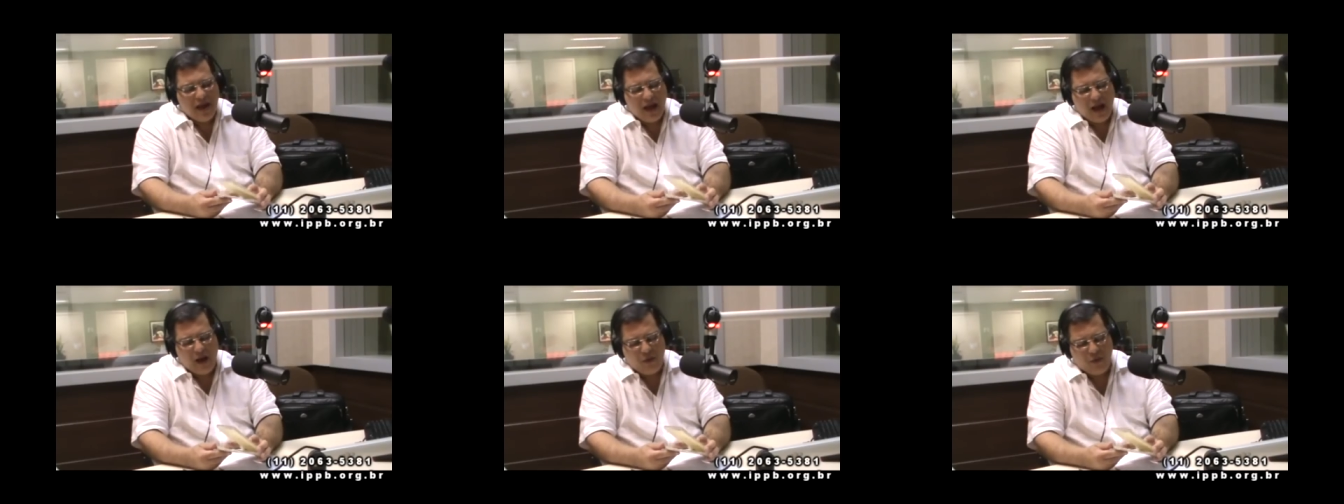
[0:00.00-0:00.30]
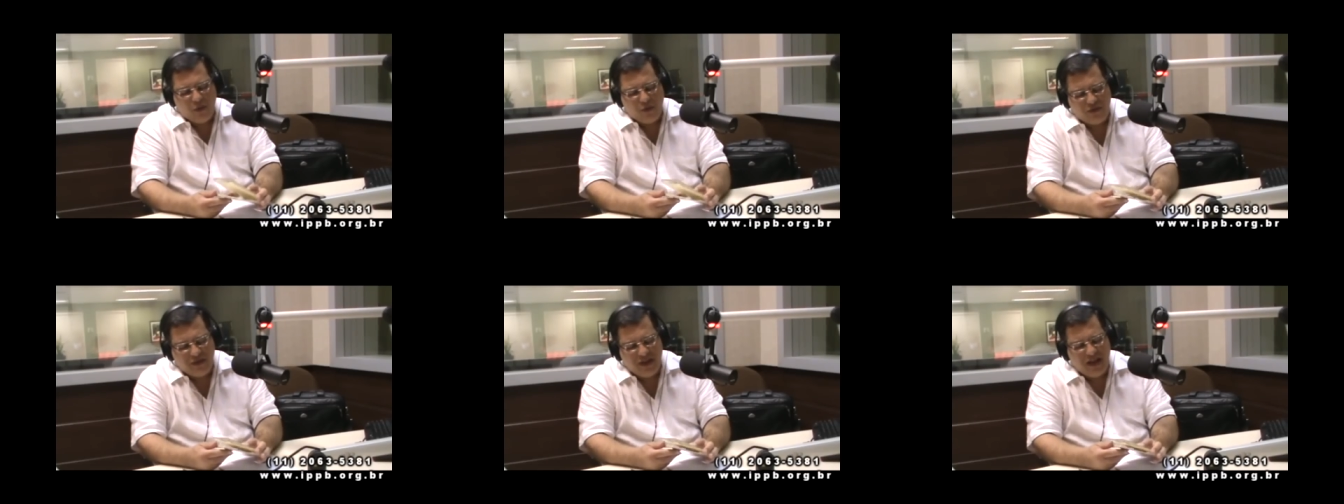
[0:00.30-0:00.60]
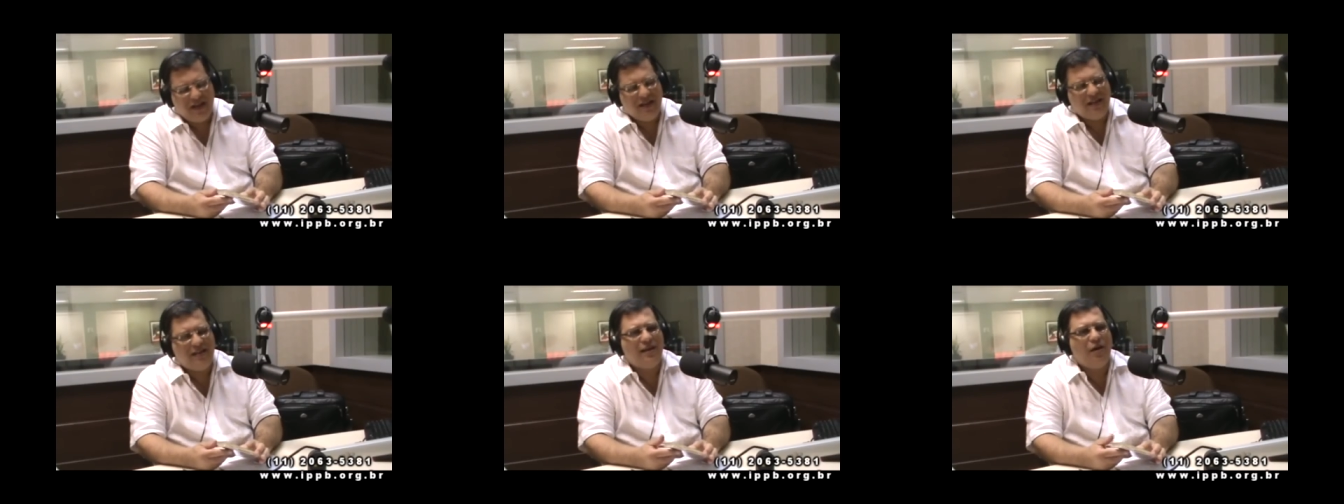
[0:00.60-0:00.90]
Alguns
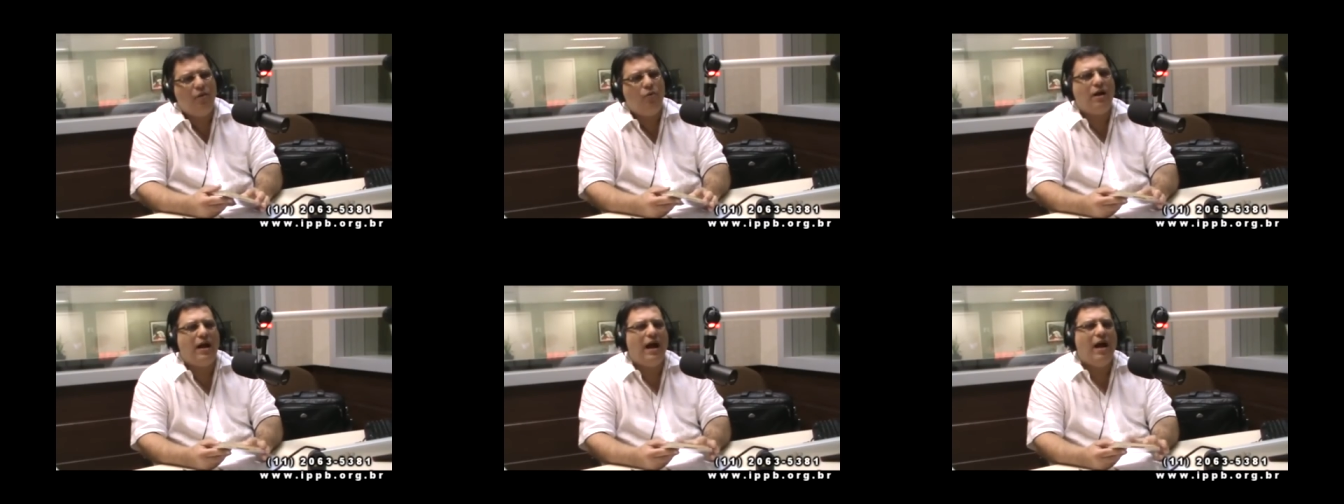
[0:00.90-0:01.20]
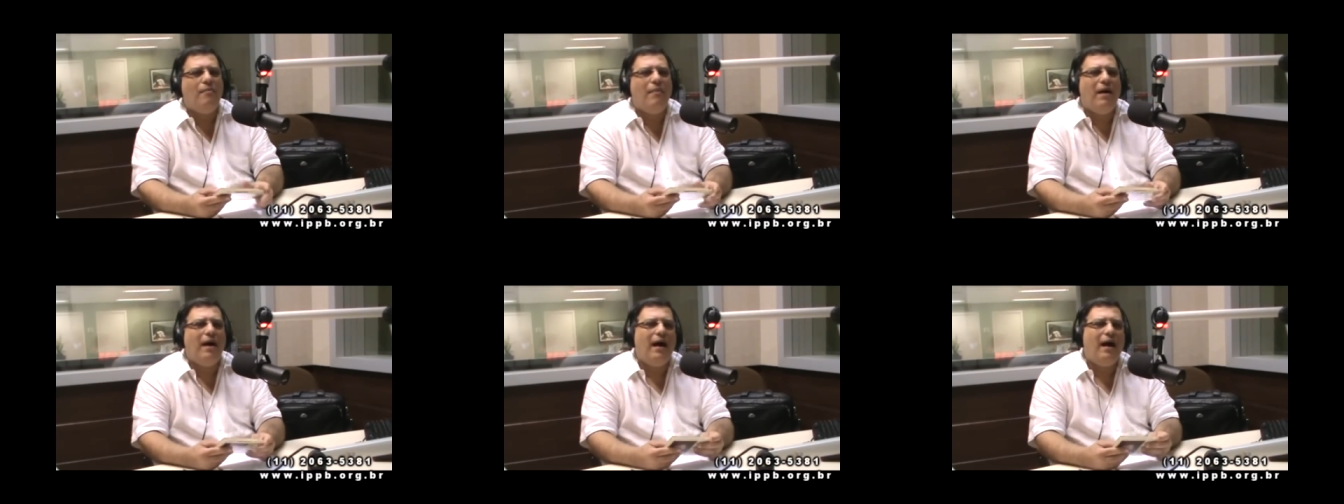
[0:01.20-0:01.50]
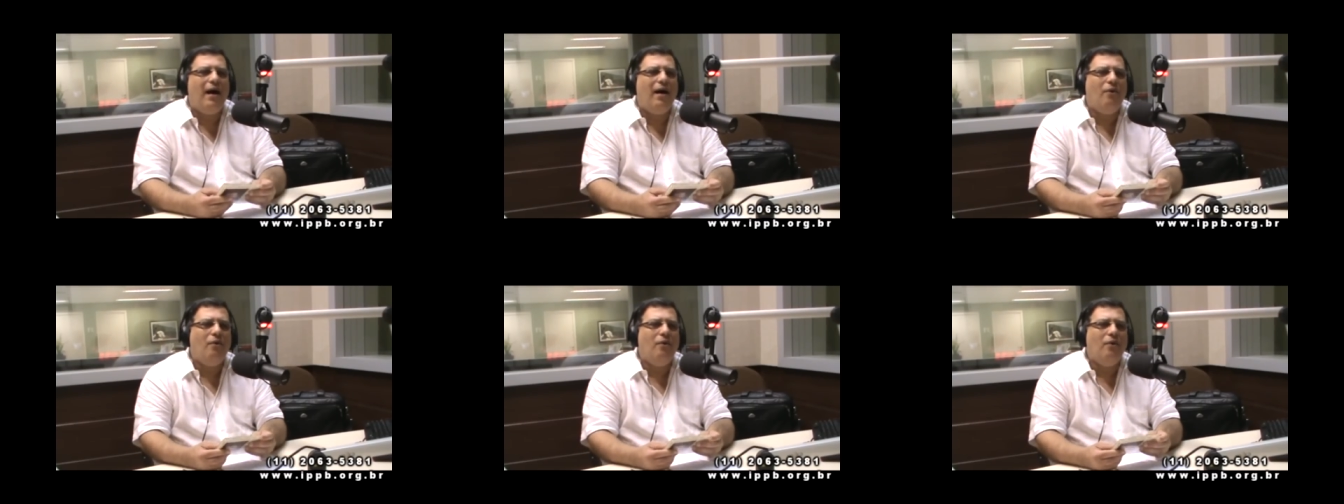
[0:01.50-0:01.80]
deles são
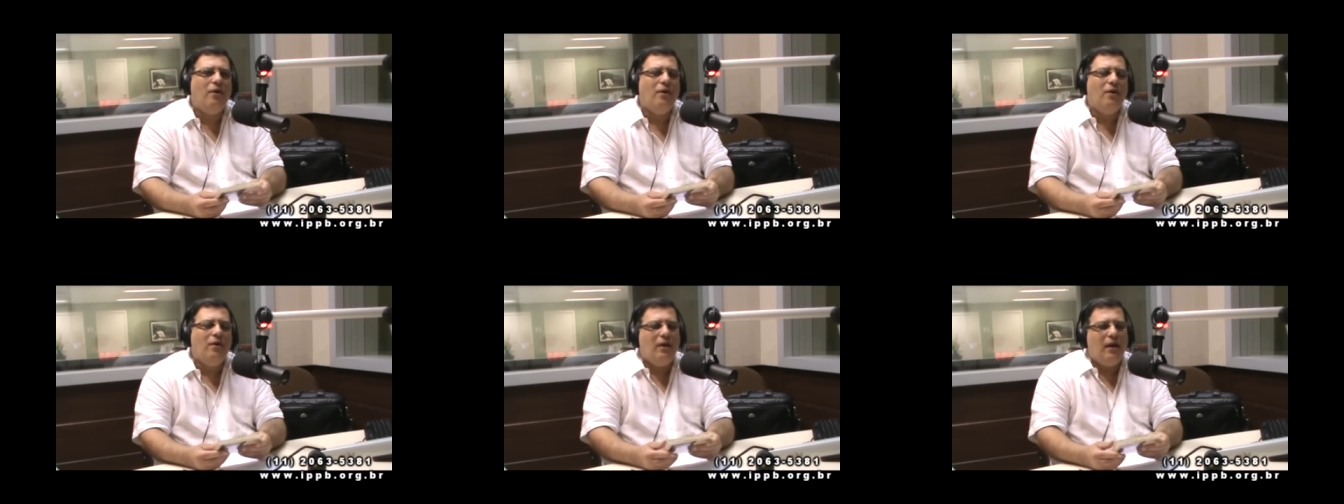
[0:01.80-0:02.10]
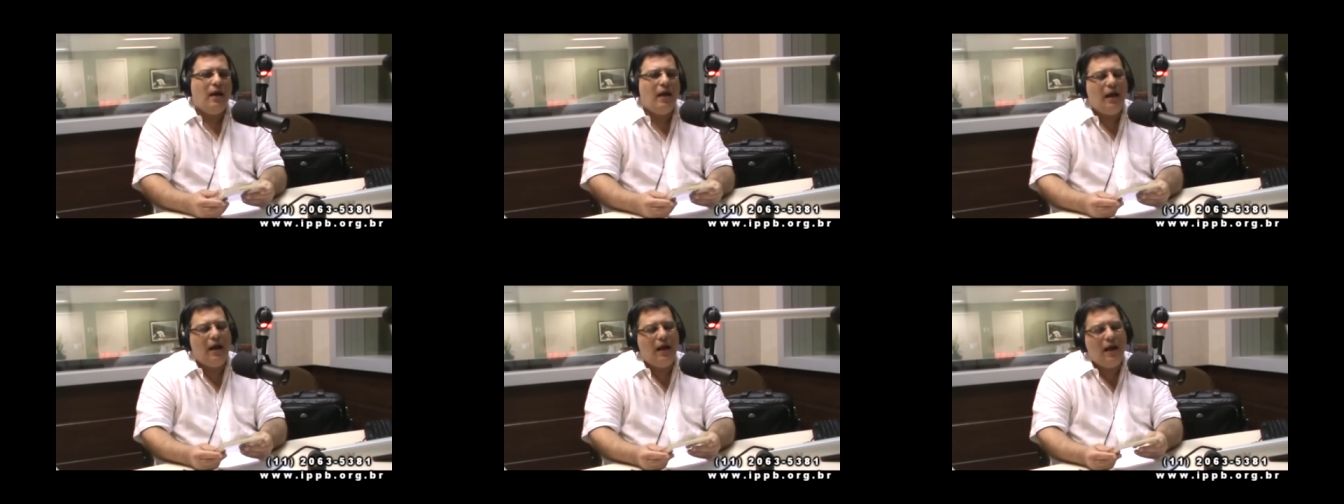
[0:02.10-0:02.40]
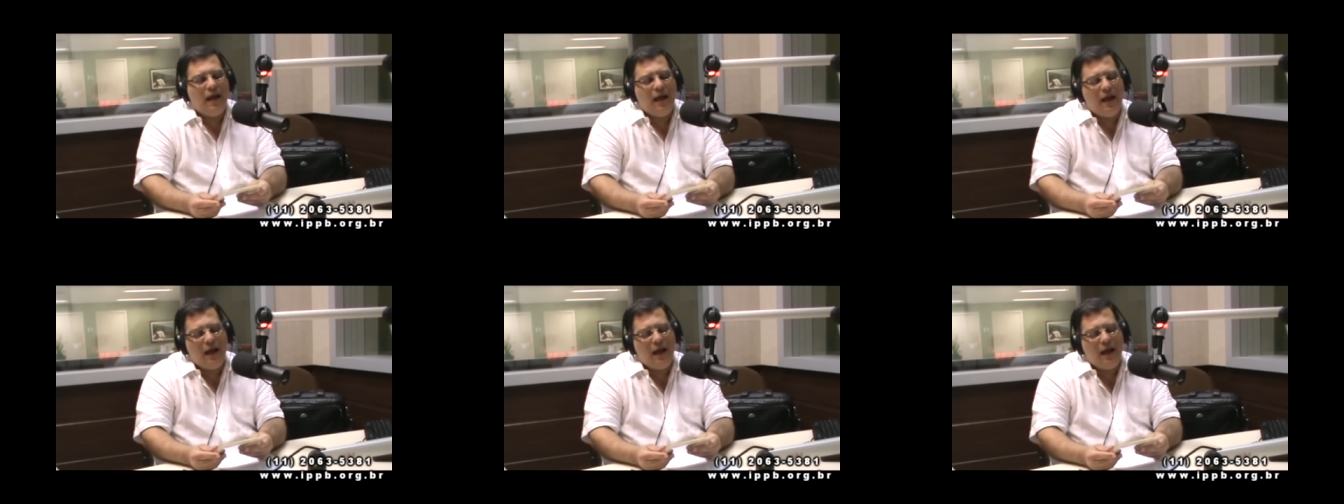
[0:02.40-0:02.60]
Kamal, a,